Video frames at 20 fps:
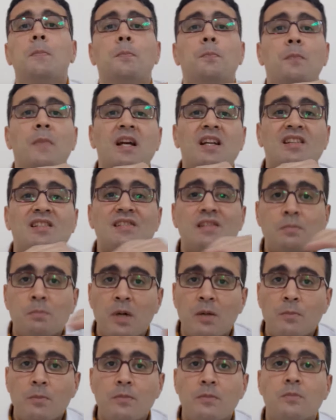
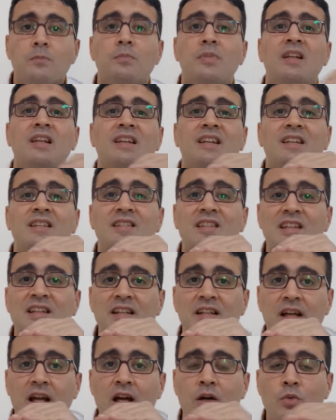ماكسيمم
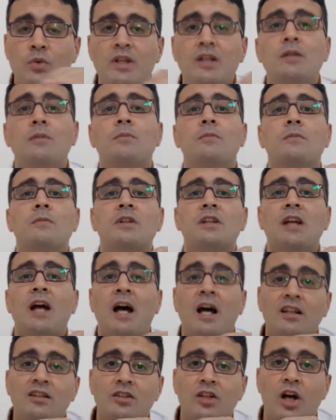بالكتير قوي
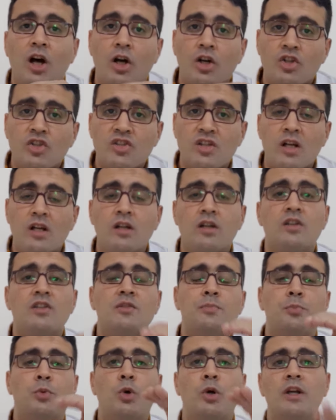كحد أقصى
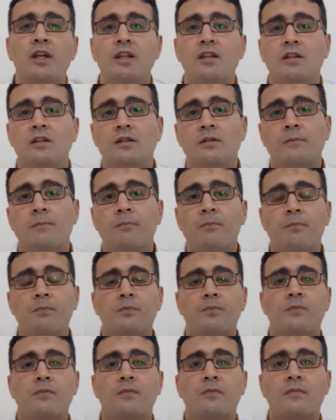أسبوعين
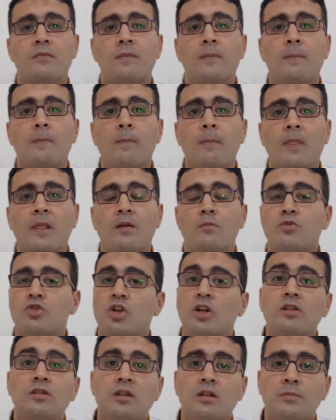
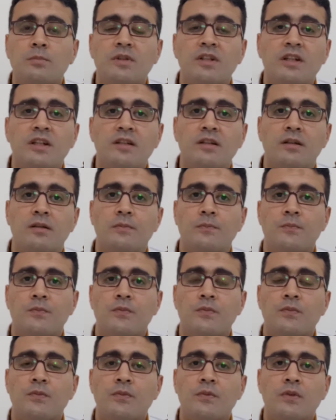مش أكتر من كده
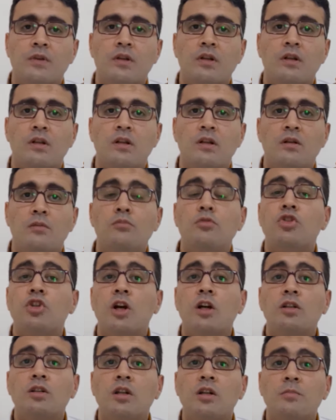
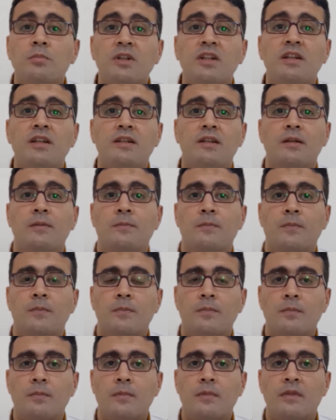مش أكتر من كده
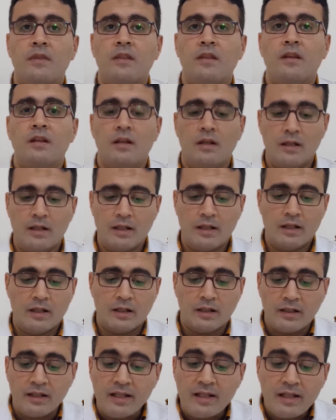
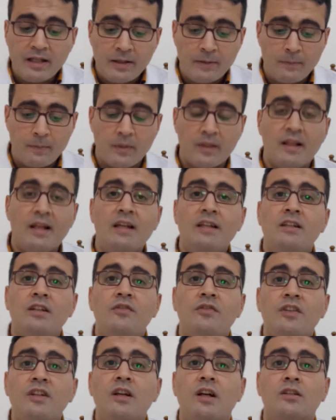ليه؟
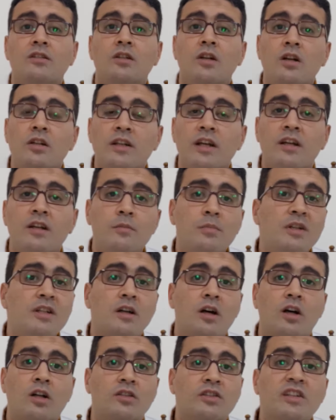لأن في أضرار
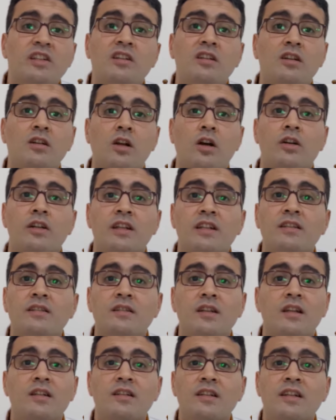جانبية خطيرة
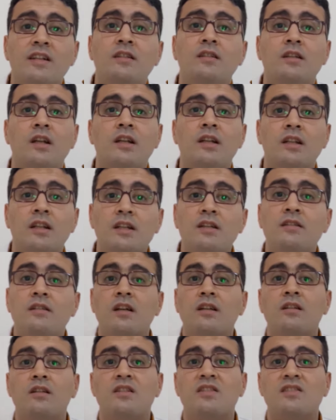جدا جدا
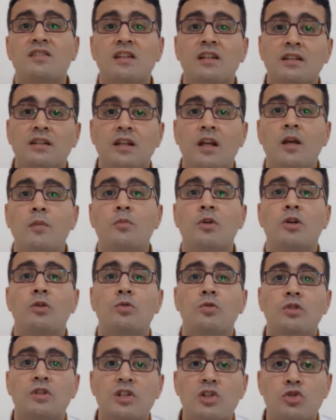جدا لاستخدام
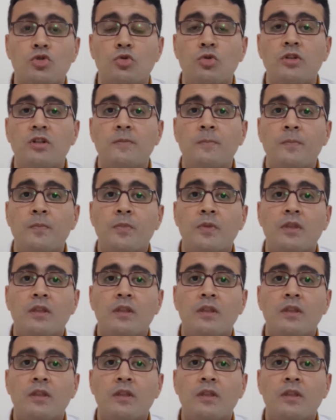الكورتيزون